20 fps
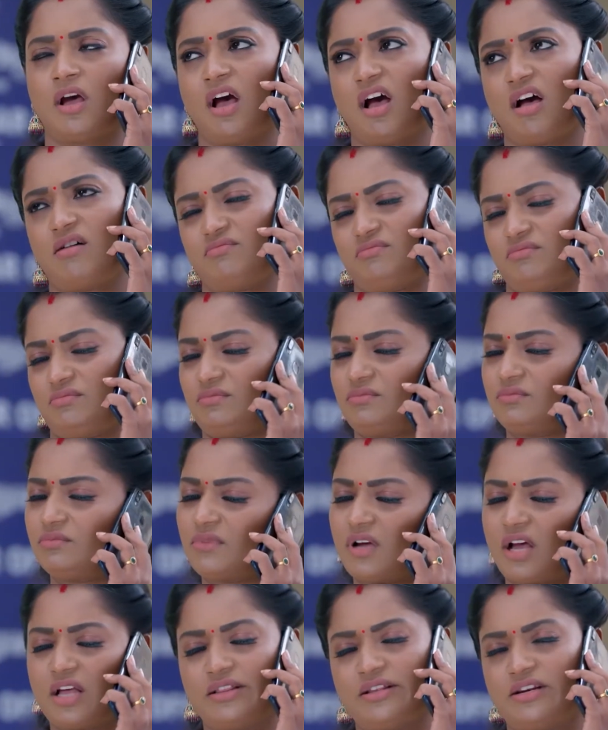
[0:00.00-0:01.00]
ஆ,
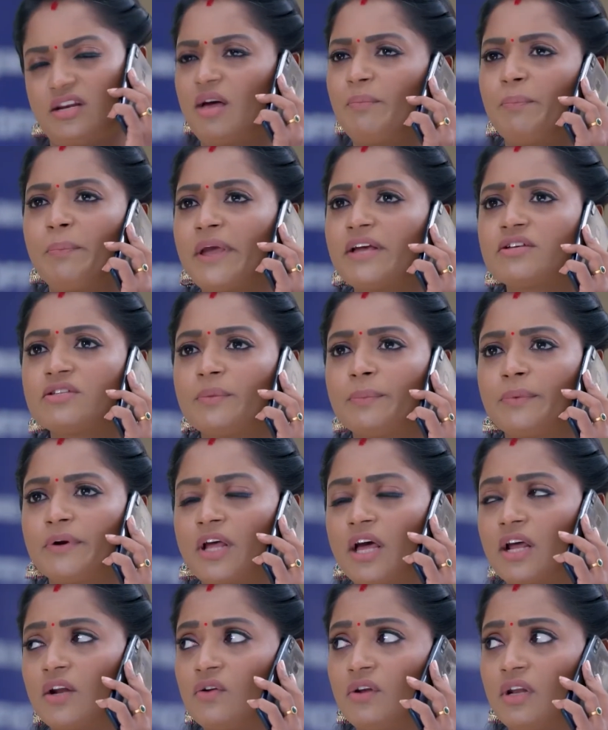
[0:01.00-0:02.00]
அதெல்லாம் பேச இப்ப
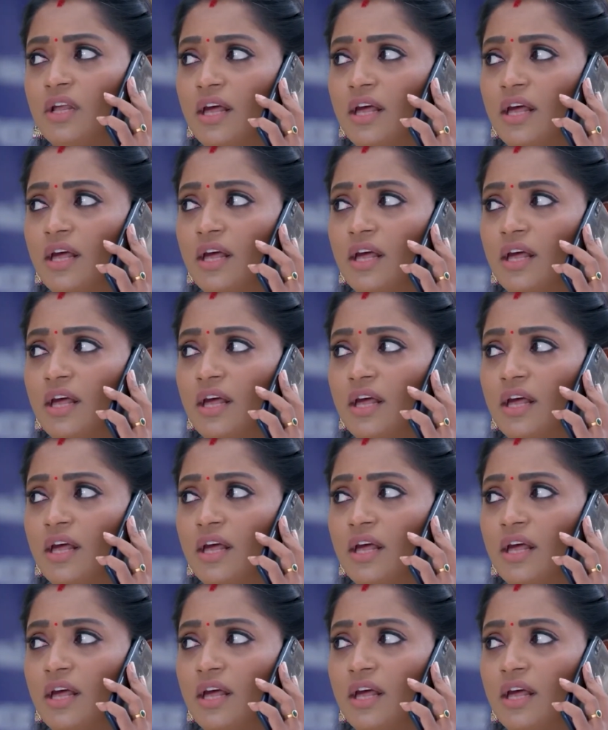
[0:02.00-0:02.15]
நேரம்